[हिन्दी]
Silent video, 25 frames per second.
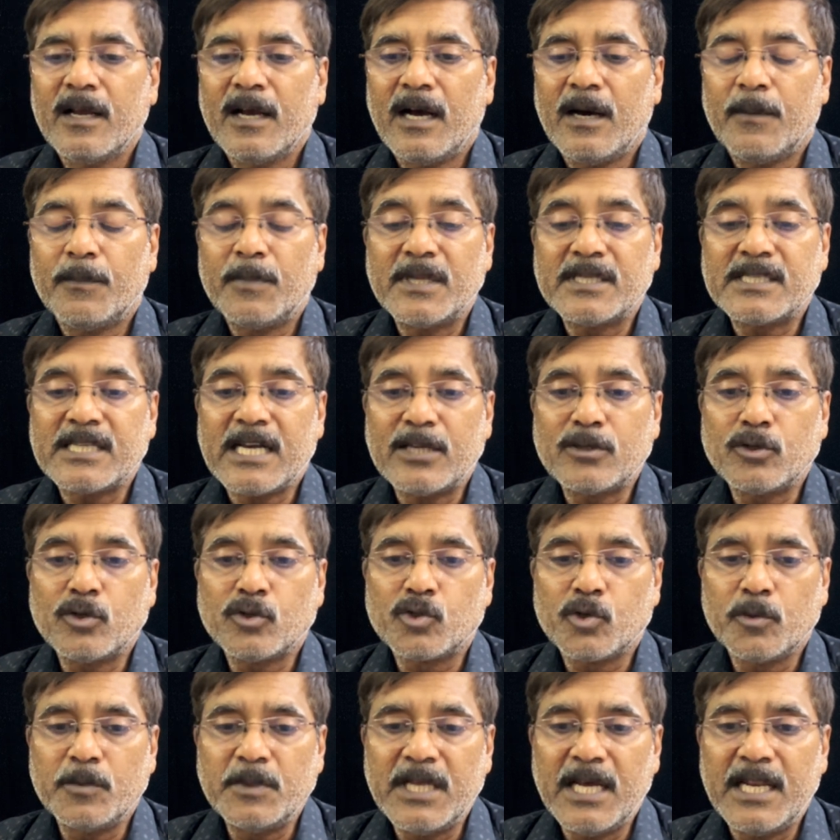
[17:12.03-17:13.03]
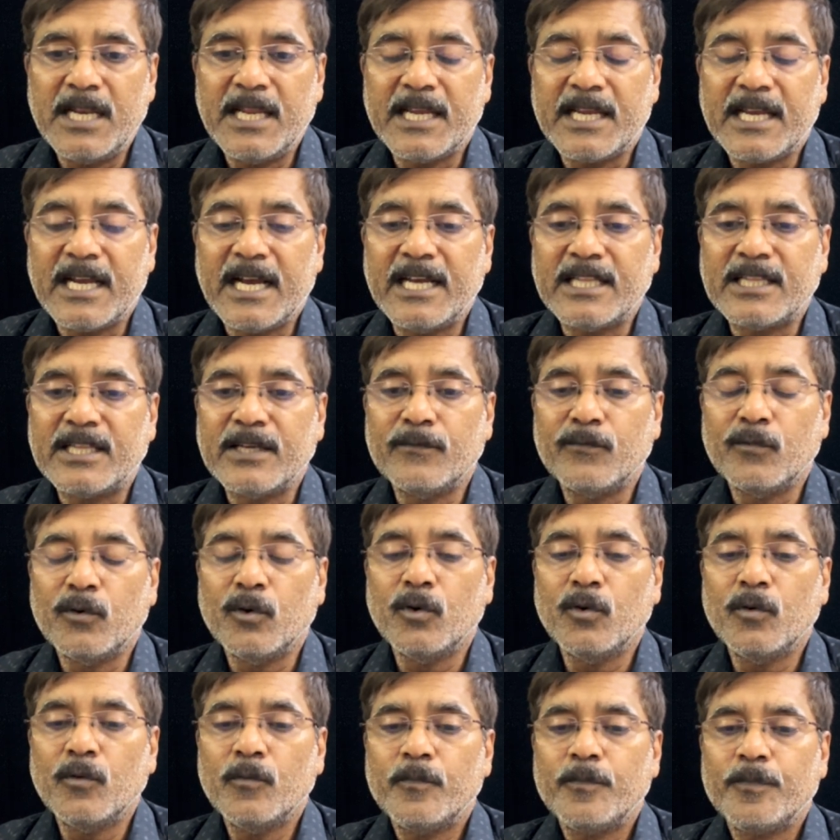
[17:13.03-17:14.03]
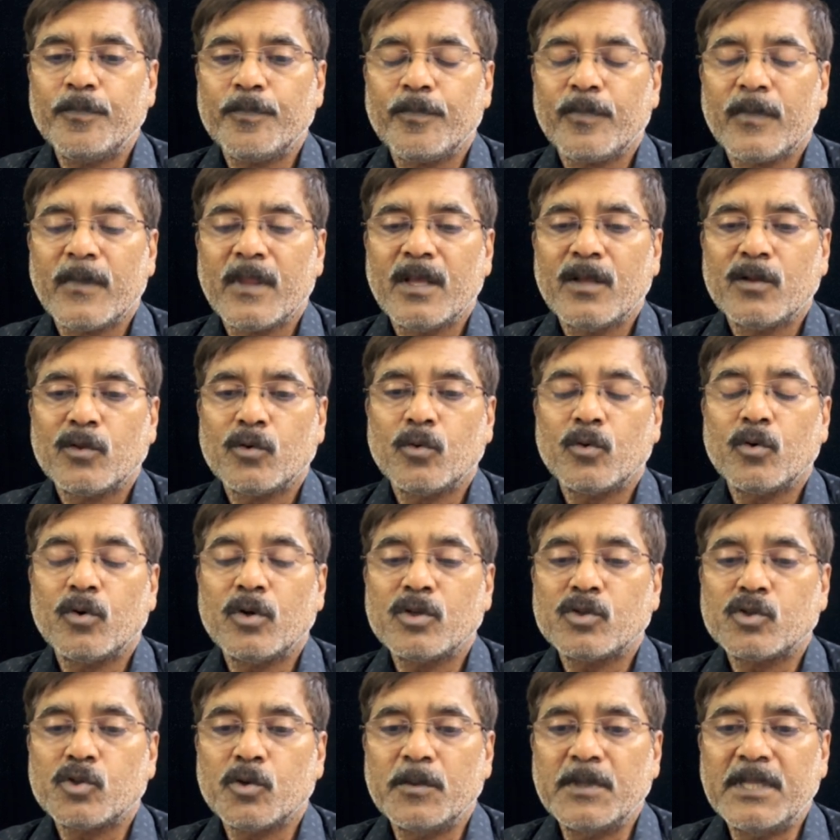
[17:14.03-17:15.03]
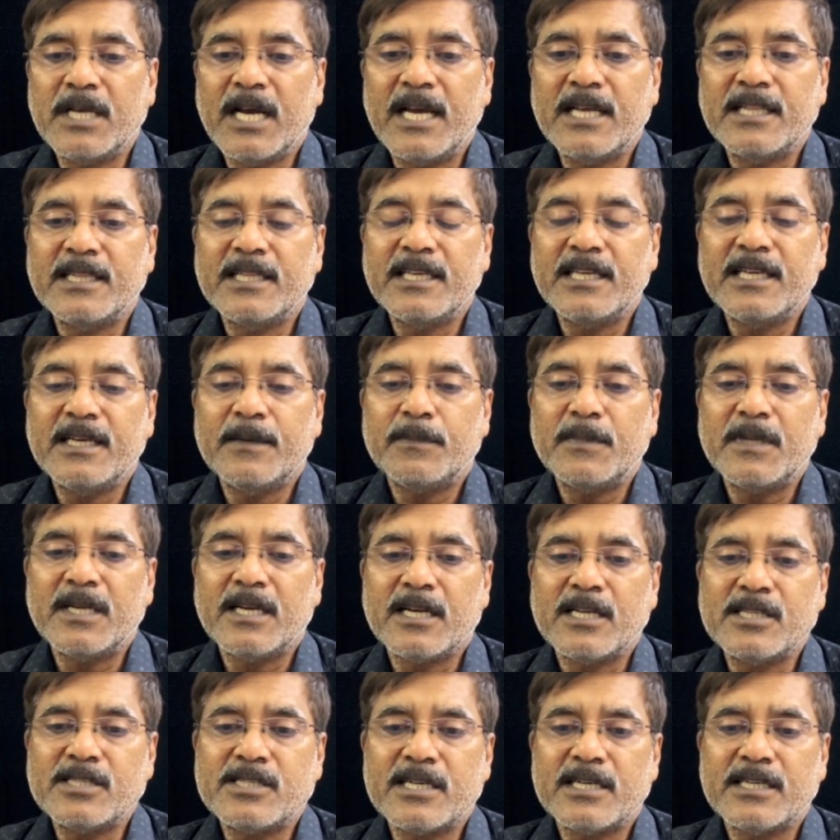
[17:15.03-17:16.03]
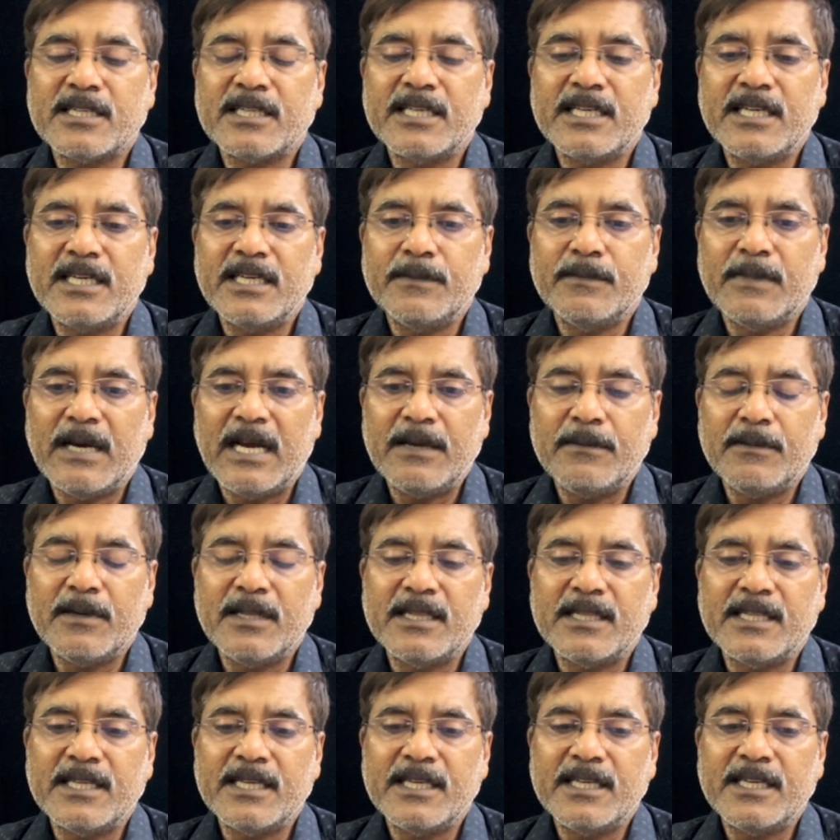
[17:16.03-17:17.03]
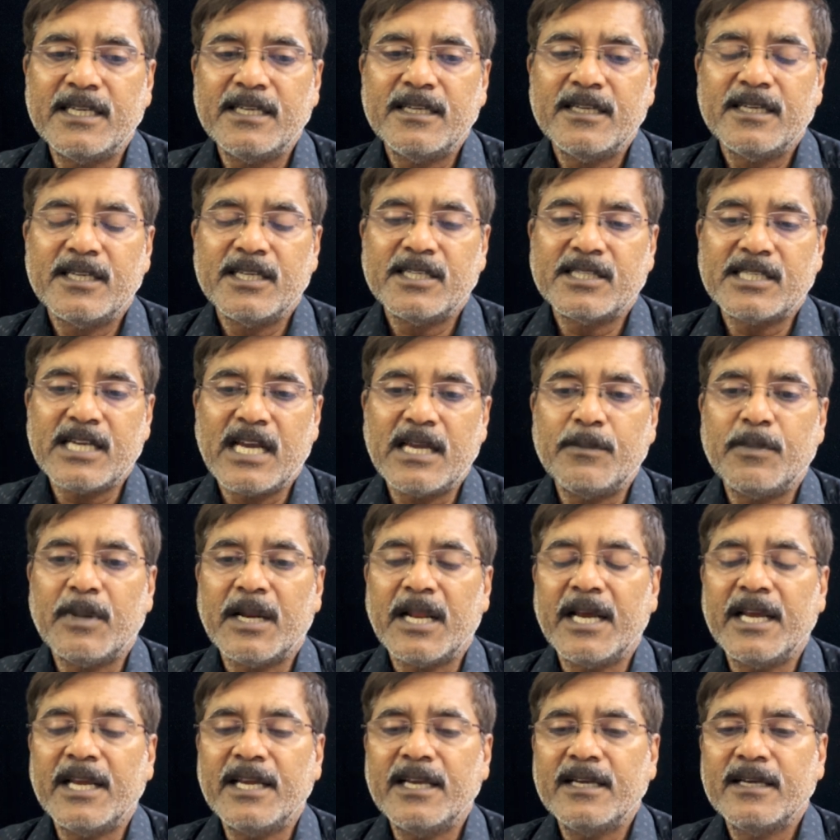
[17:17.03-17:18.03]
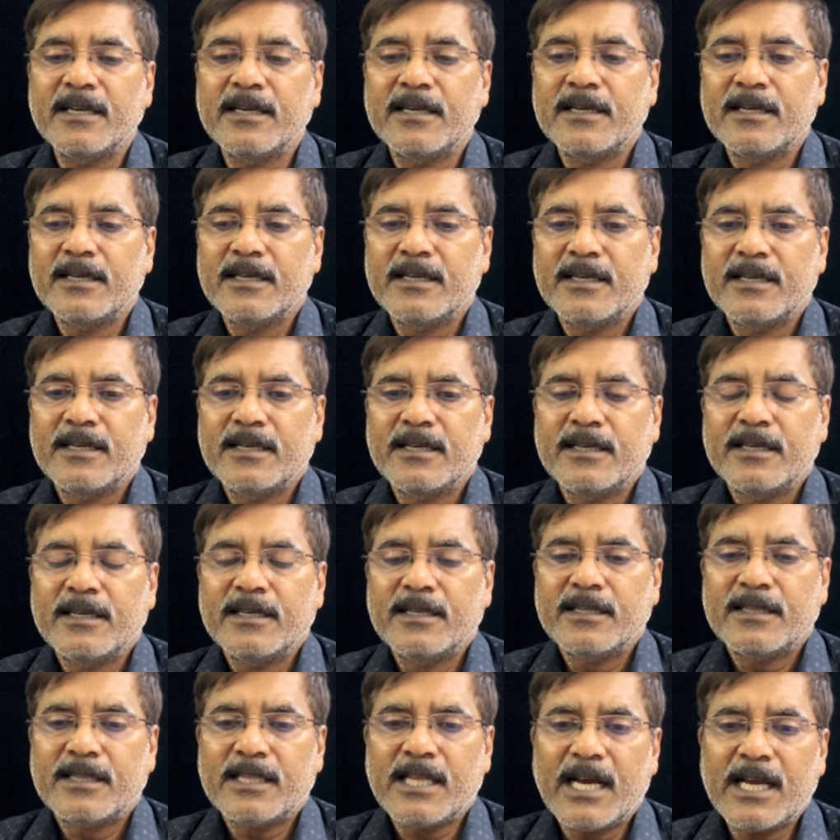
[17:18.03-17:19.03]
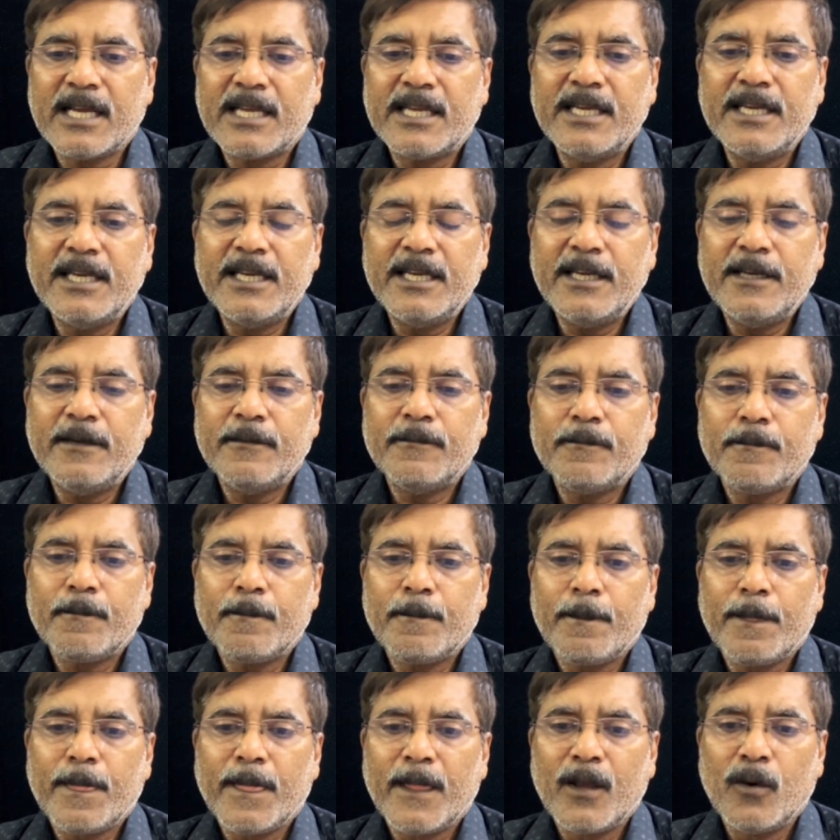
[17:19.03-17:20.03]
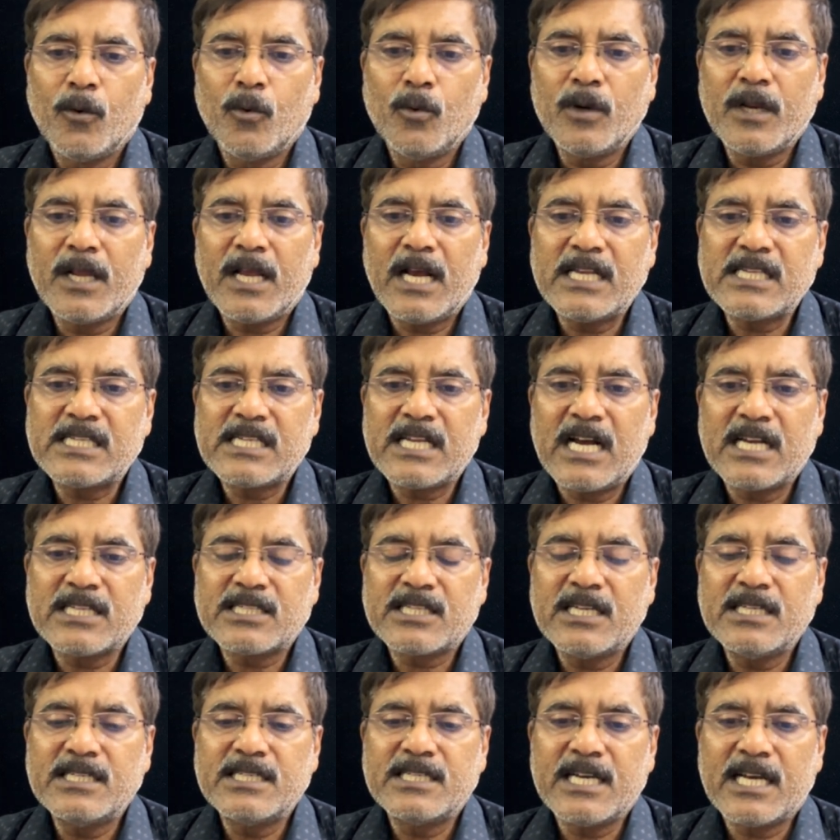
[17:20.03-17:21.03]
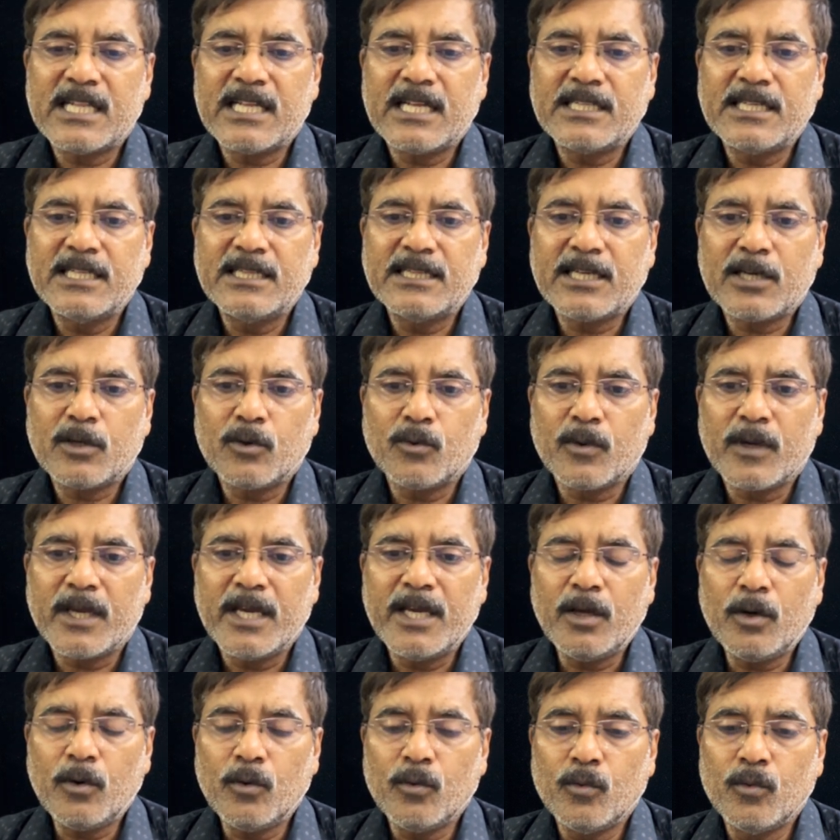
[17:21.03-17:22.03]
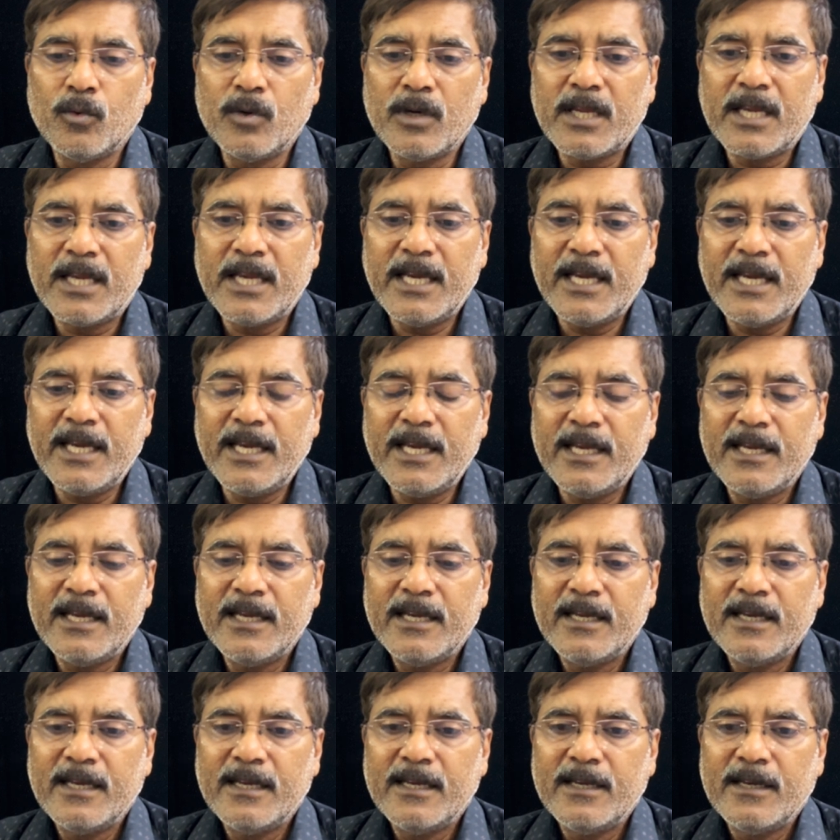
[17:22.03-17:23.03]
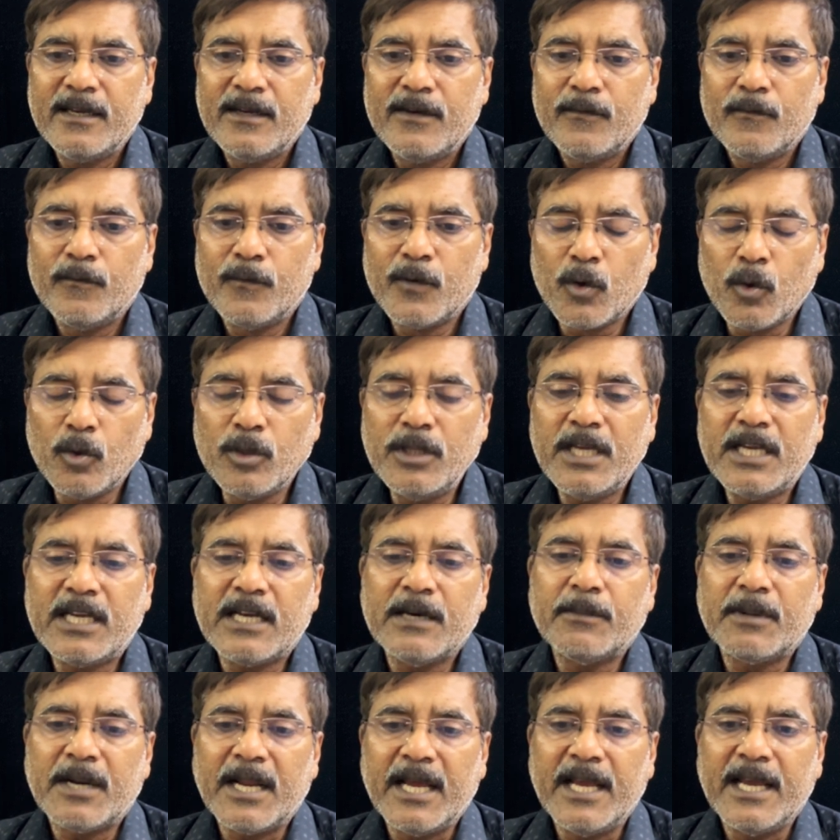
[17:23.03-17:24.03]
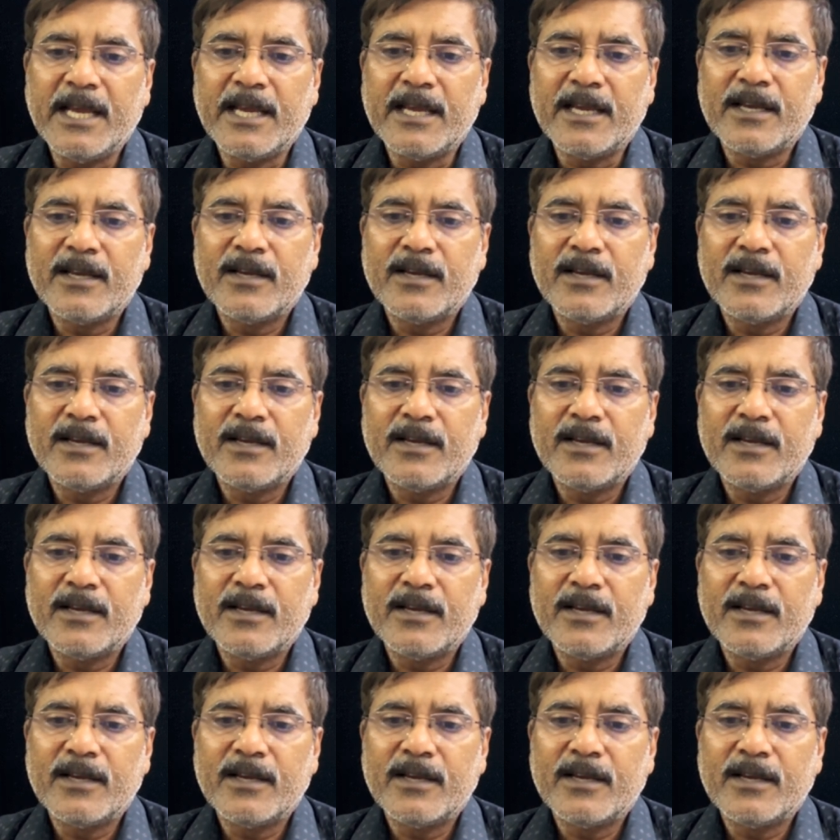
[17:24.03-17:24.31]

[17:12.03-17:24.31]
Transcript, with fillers: अपने साथ जो सुविधा लेके आए थे वो तो उन्होंने सुविधाएं दी अपनी कल्चर दी बाइबल दी ईसाई बनाए ताकि उनका शासन ज़्यादा दिन तक रुके और उनके विरोधी कम रहें